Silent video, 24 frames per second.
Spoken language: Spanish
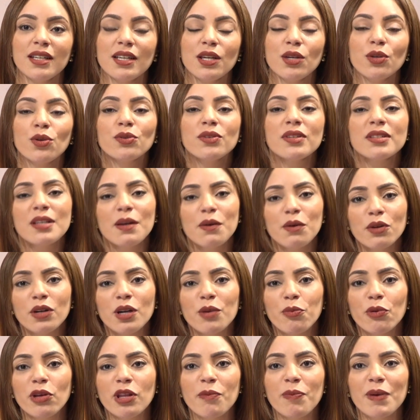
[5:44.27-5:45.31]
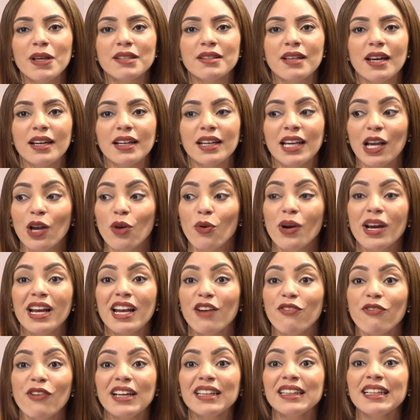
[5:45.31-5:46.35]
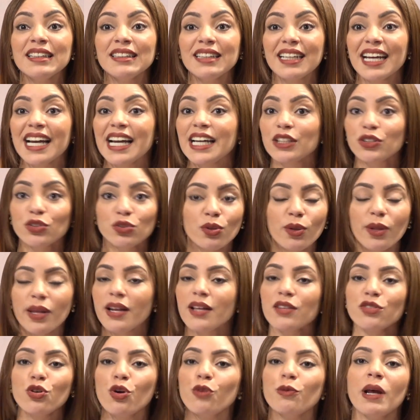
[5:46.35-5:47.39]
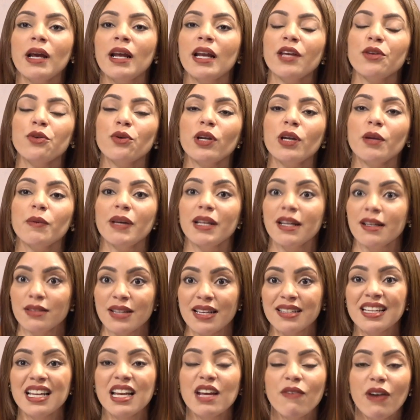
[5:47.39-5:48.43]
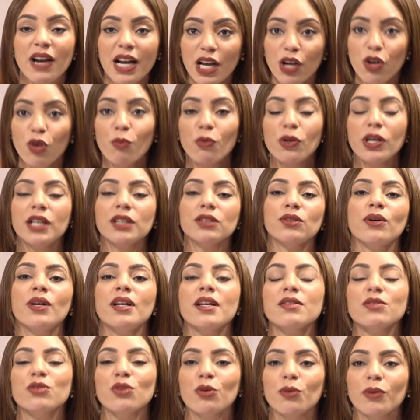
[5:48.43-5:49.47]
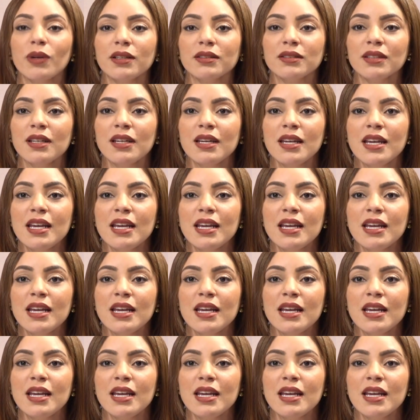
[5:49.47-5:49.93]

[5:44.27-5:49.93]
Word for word: Y usted sabe lo que puede pasar, que con el afán de entregar todas las obras el año que viene, o sea, se le van a acumular todas las obras